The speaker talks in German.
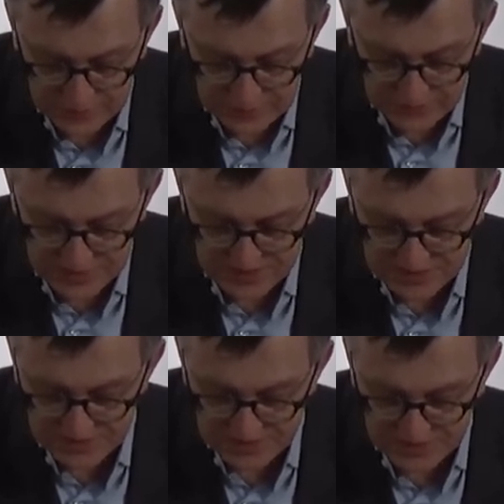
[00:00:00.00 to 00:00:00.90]
Als
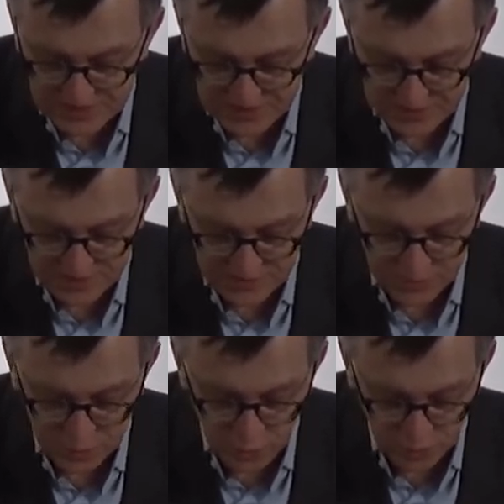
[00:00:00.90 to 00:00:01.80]
erstes Kind eines
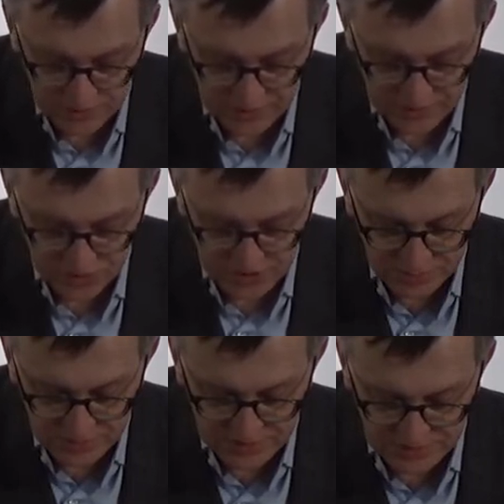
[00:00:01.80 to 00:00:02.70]
aus Thüringen
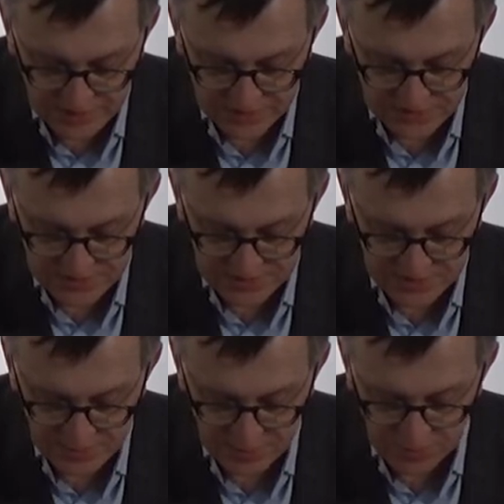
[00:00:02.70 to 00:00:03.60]
stammenden Arztes,
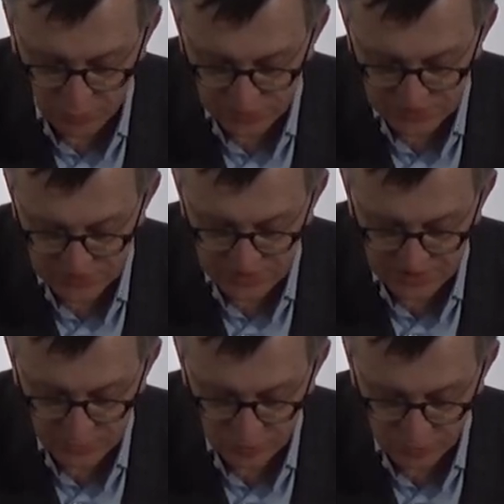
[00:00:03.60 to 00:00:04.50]
der mit 19
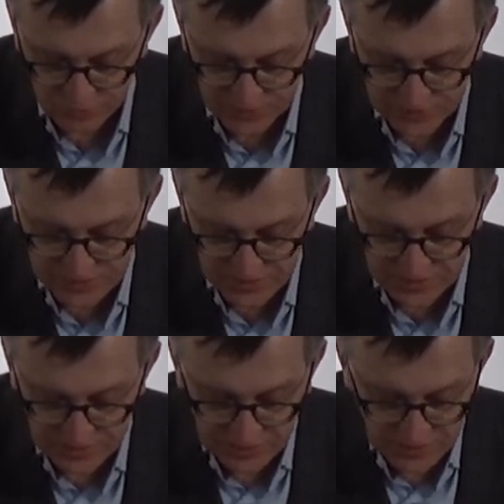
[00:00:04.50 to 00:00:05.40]
Jahren promoviert
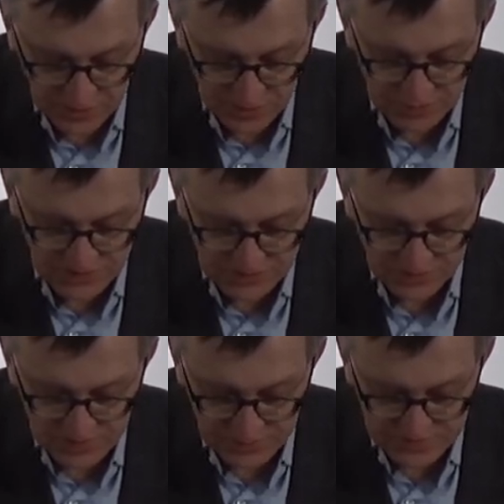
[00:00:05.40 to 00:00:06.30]
und mit
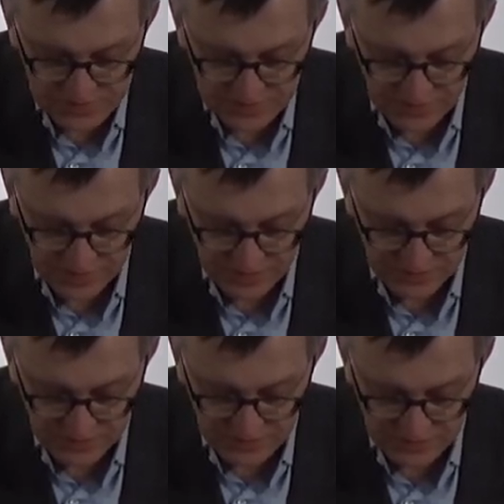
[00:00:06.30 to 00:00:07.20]
21
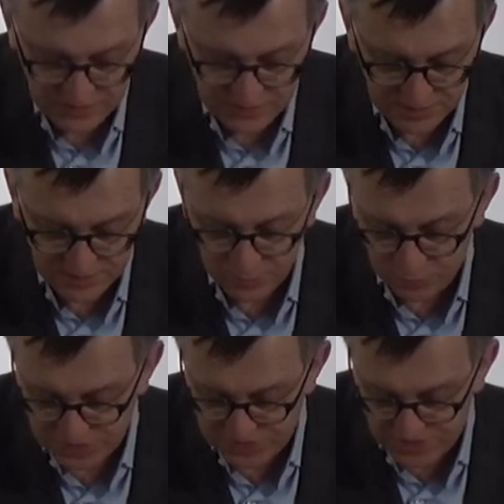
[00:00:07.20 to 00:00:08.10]
geheiratet hatte. Der
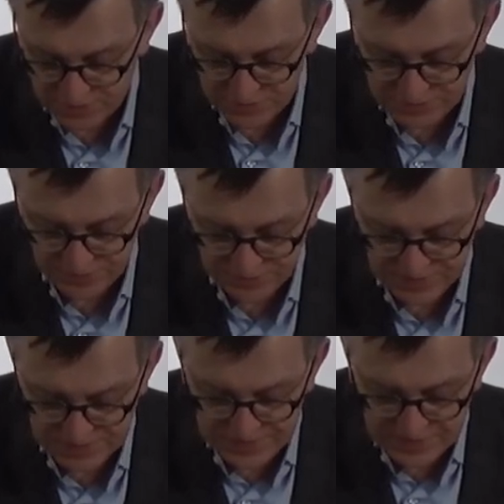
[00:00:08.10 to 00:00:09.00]
Geburtsdame
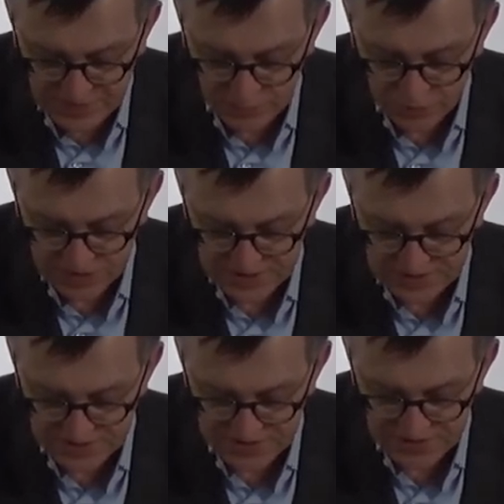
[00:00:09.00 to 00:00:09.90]
der Mutter
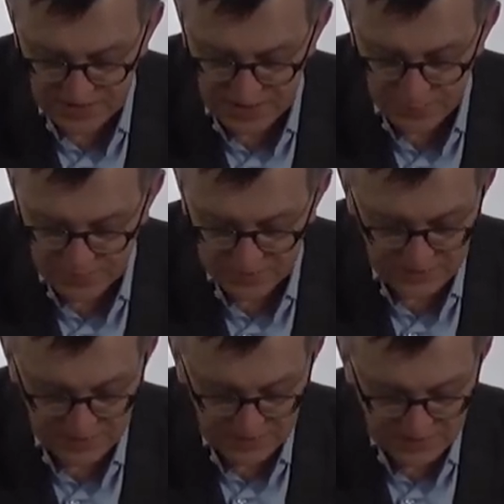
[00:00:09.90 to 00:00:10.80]
ist Hammer,
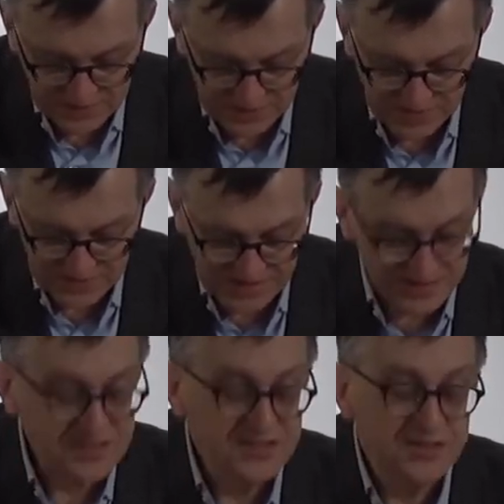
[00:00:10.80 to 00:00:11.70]
daher kann
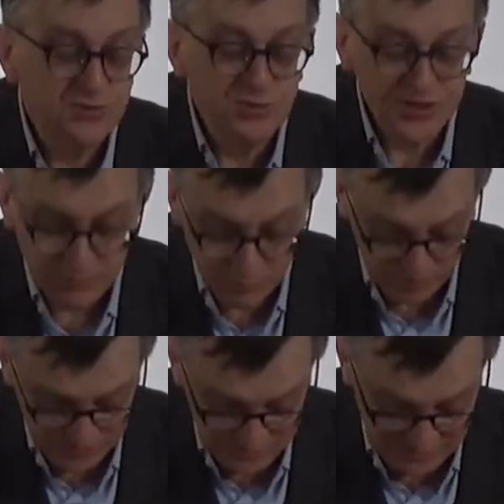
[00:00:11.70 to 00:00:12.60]
ich nicht gut am
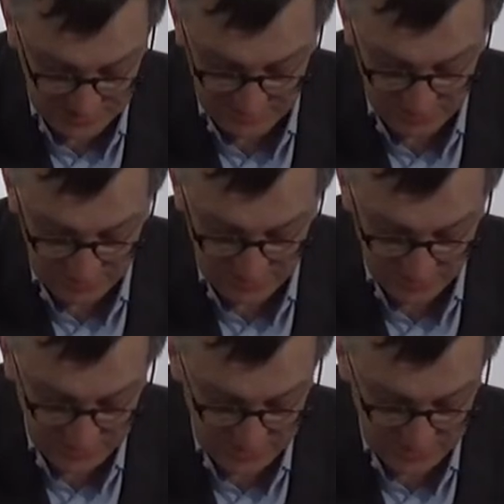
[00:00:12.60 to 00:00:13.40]
Moss sein, wie sie einmal